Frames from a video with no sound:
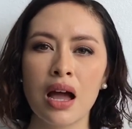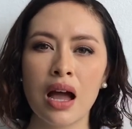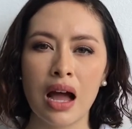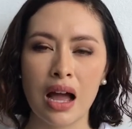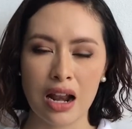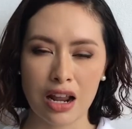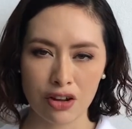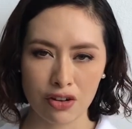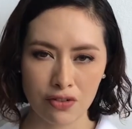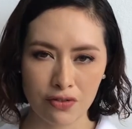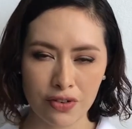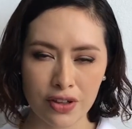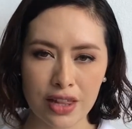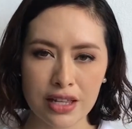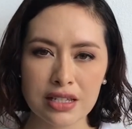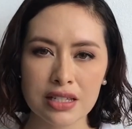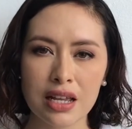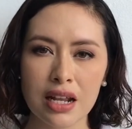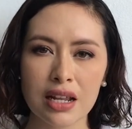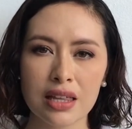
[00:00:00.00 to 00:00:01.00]
a la
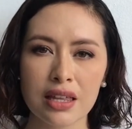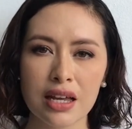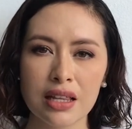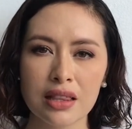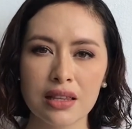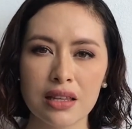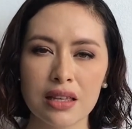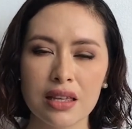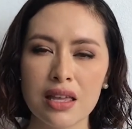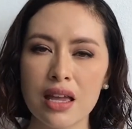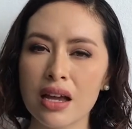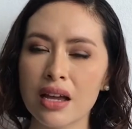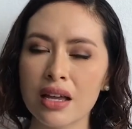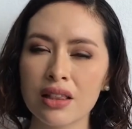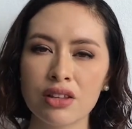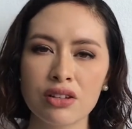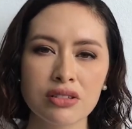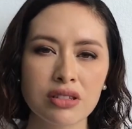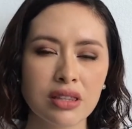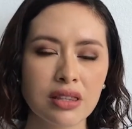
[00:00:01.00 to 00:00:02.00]
confidencialidad y a
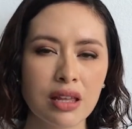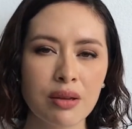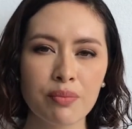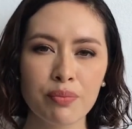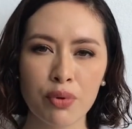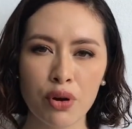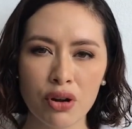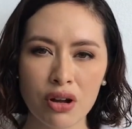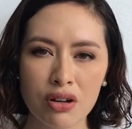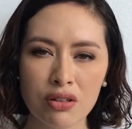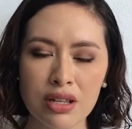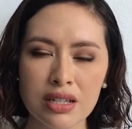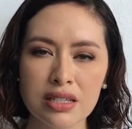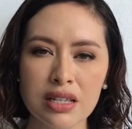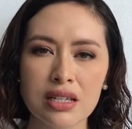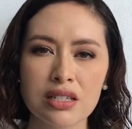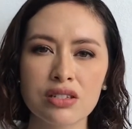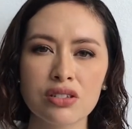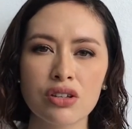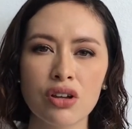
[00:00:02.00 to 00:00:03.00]
que no se te imponga una
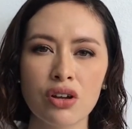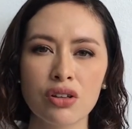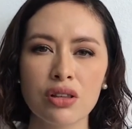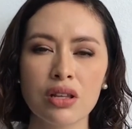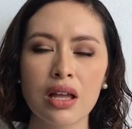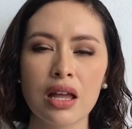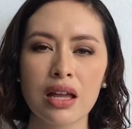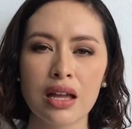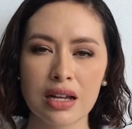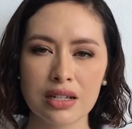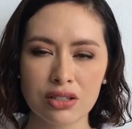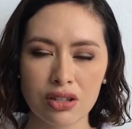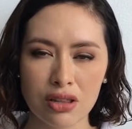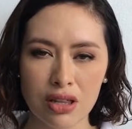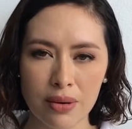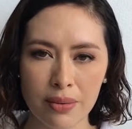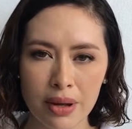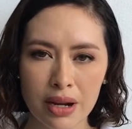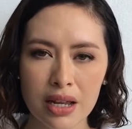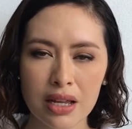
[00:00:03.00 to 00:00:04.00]
sanción en caso
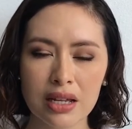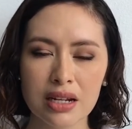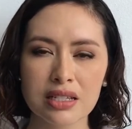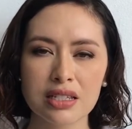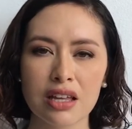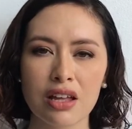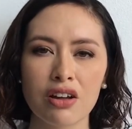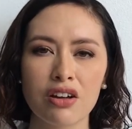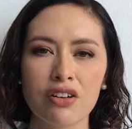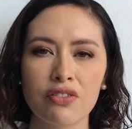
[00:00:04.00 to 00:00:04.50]
de haber ingresado